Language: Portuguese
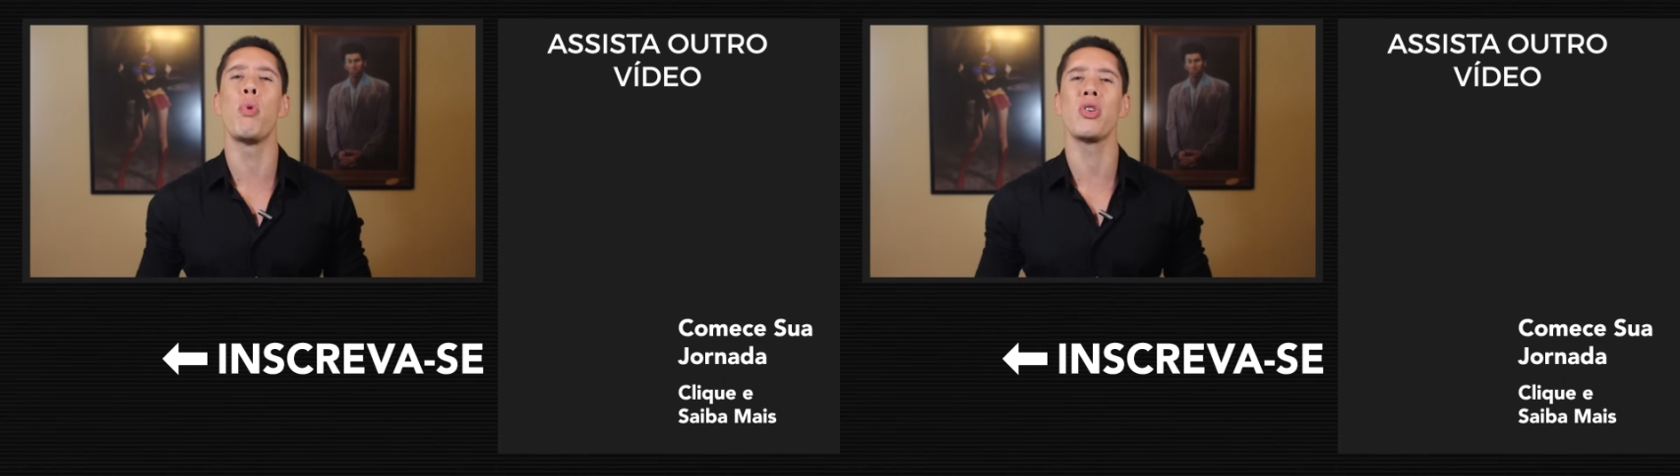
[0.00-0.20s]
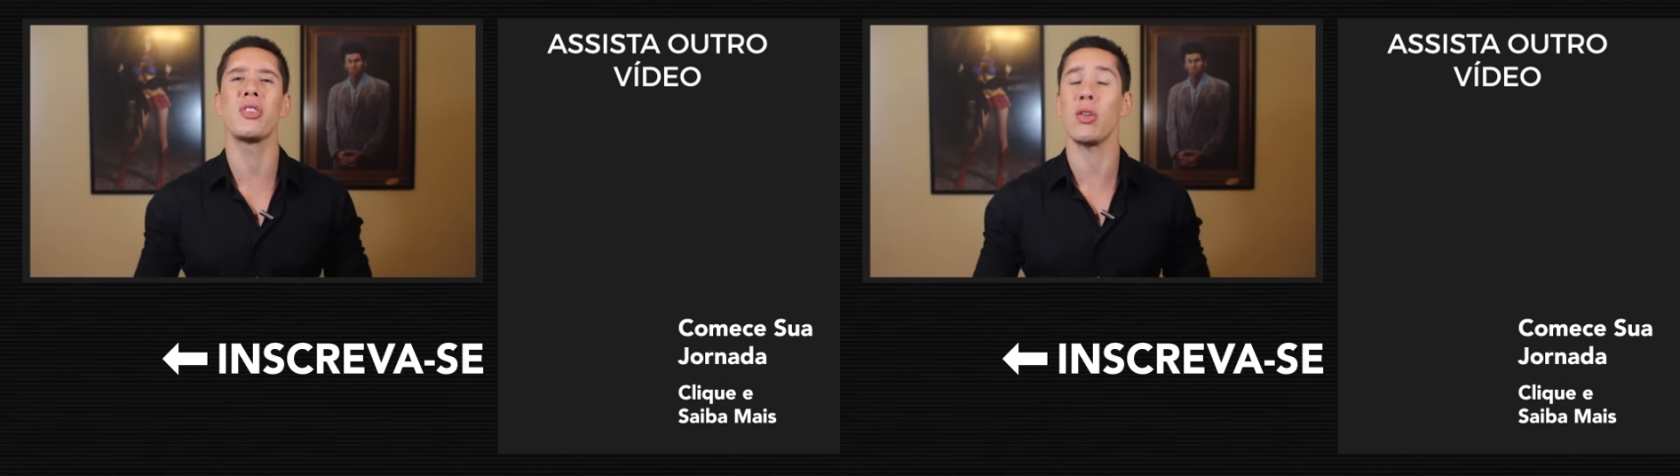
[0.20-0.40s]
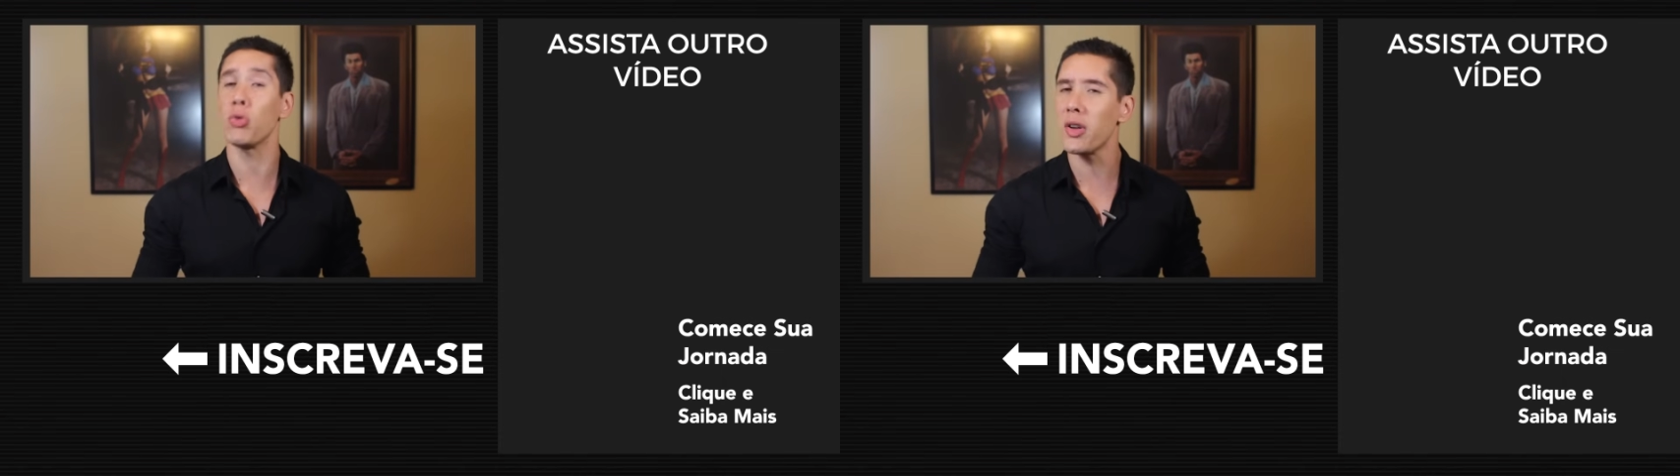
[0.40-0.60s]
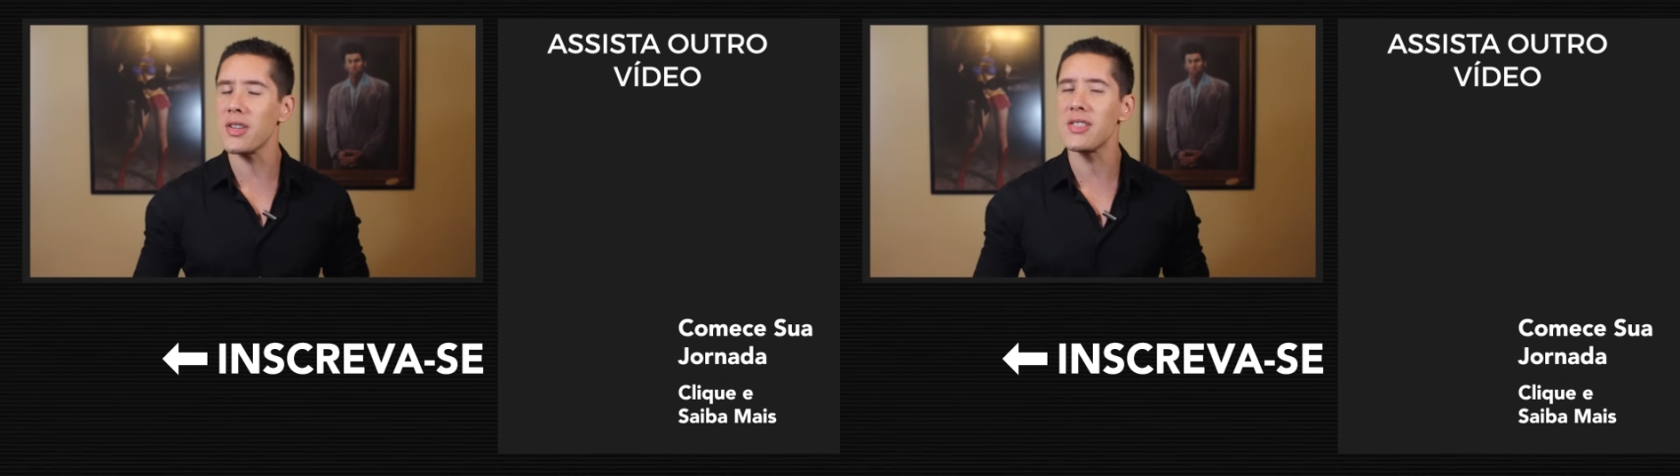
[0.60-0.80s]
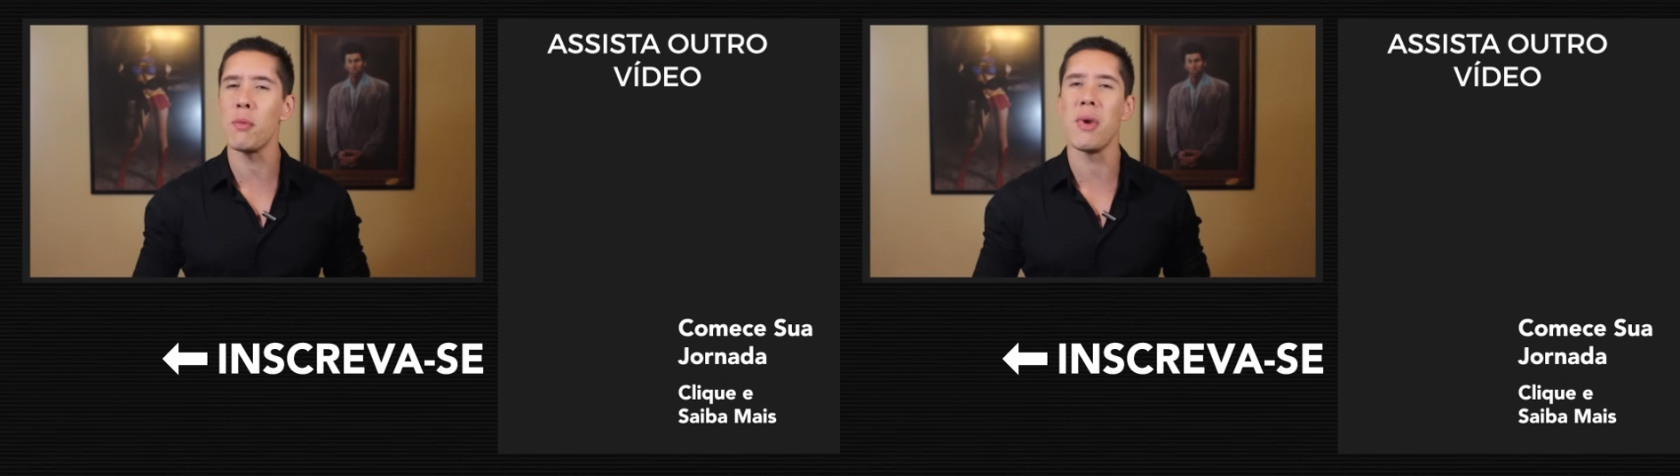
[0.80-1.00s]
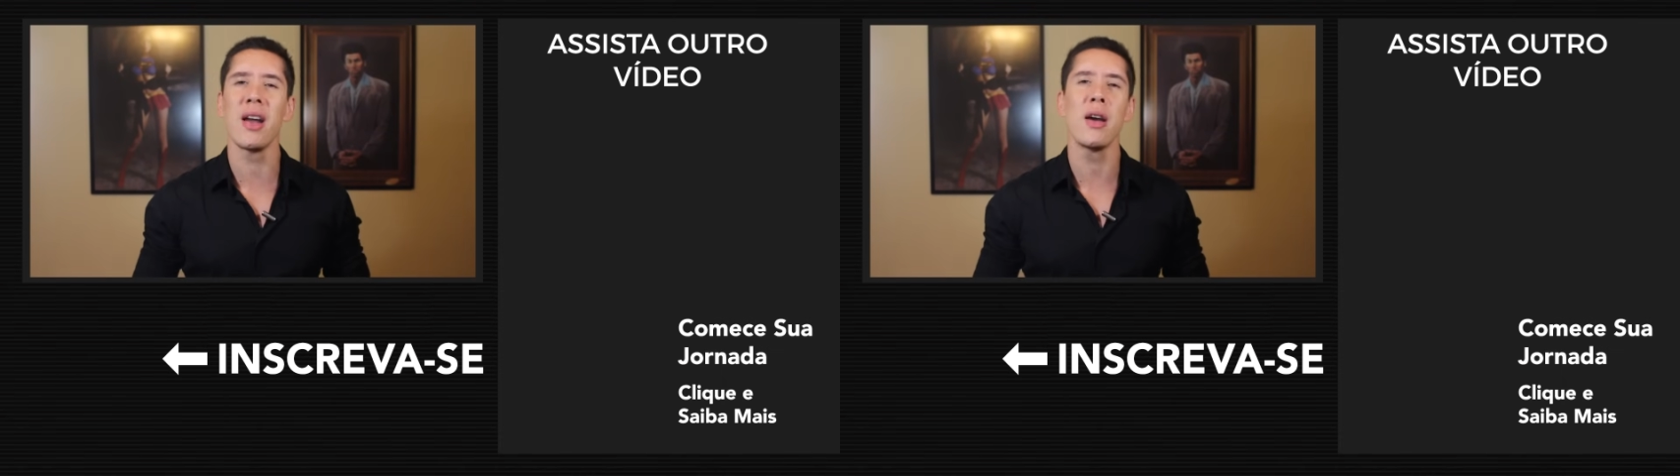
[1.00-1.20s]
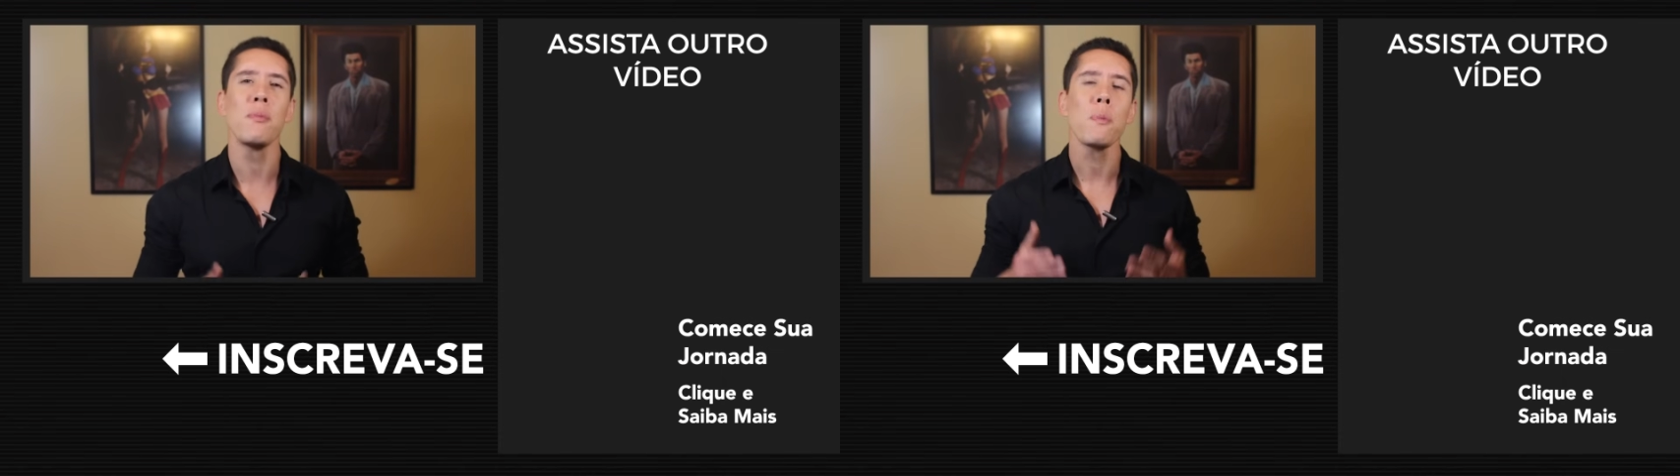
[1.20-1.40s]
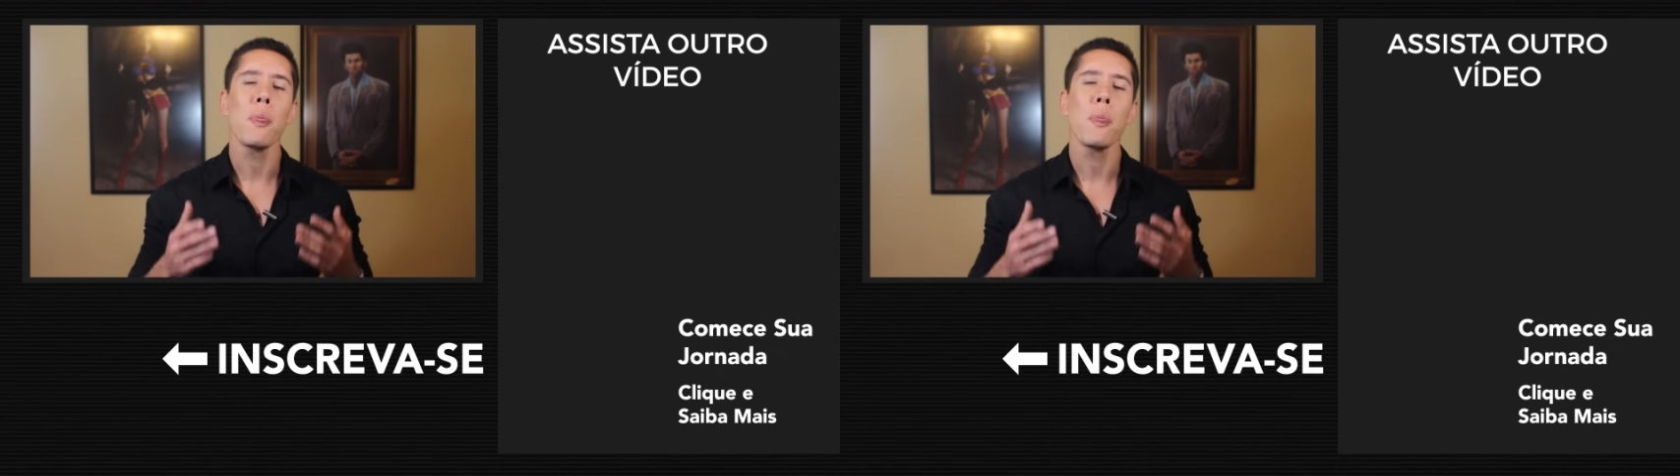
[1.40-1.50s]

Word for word: postar toda semana